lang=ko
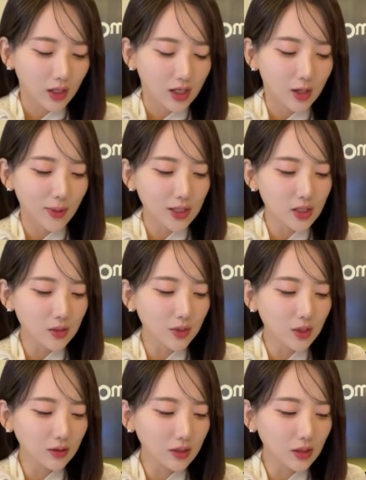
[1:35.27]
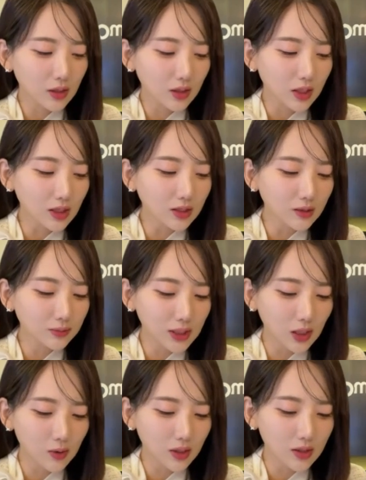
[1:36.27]
일반 시민들이 긴급
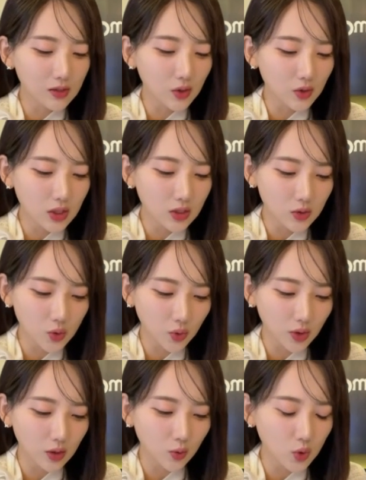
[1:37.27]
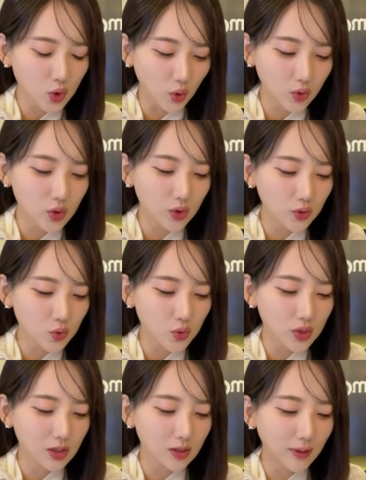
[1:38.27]
상황에서 신속하고 적절한
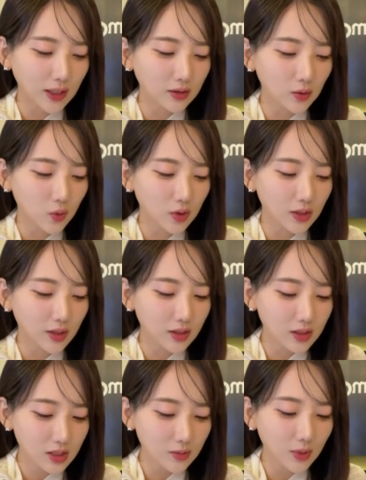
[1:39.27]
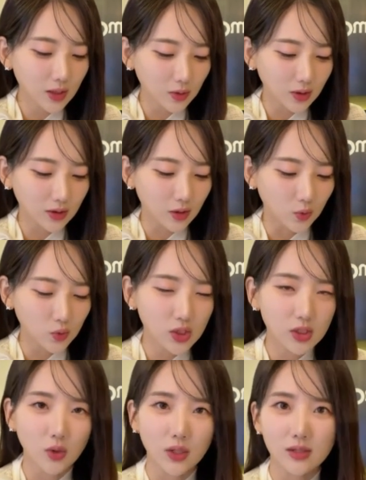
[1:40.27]
조치를 받을 권리가 침해됐다고
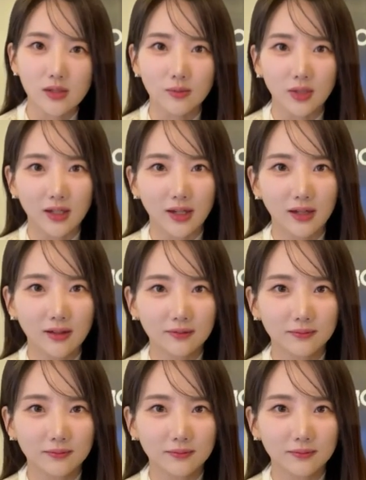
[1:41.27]
지적했습니다.